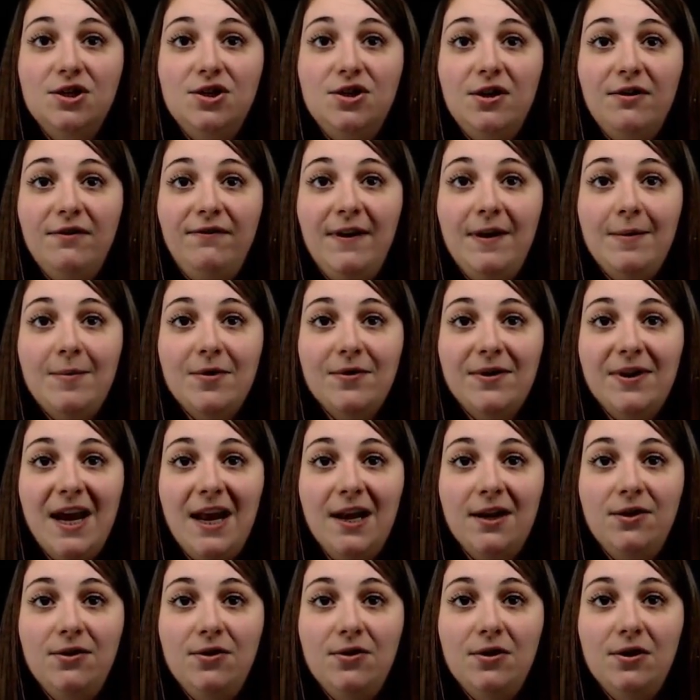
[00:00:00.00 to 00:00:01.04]
Je fais mon
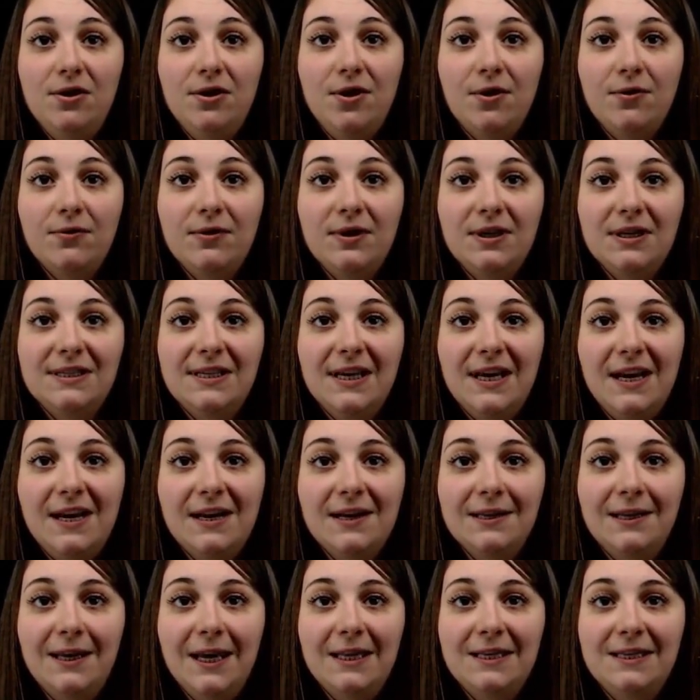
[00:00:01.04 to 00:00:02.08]
calcul, donc
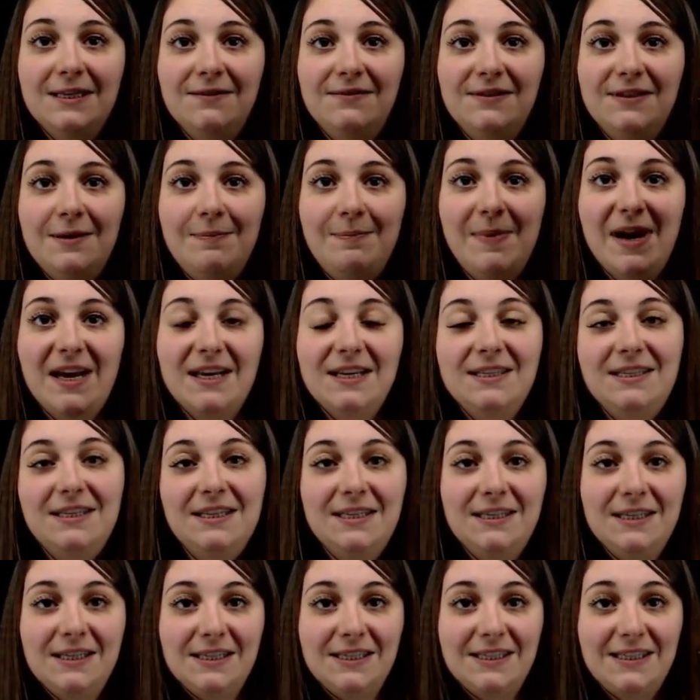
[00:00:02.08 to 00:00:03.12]
54 divisé par
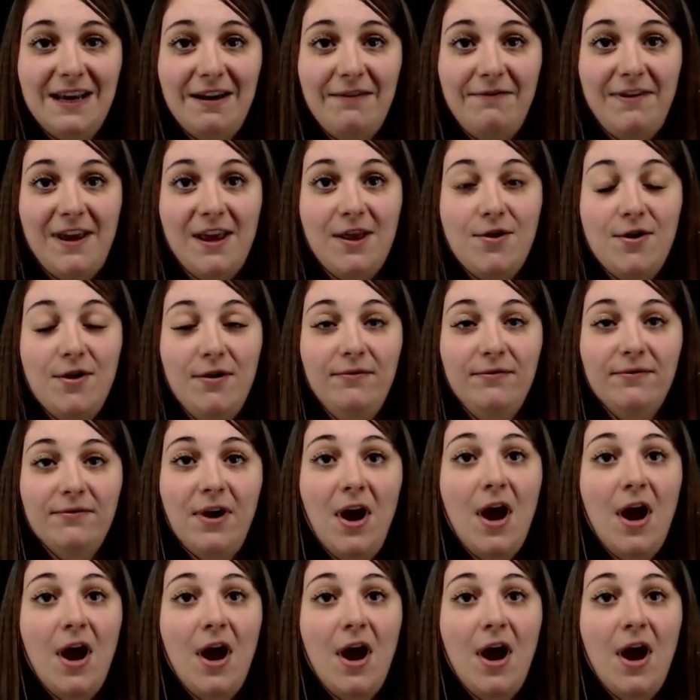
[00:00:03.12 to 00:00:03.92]
6, ça fait 9.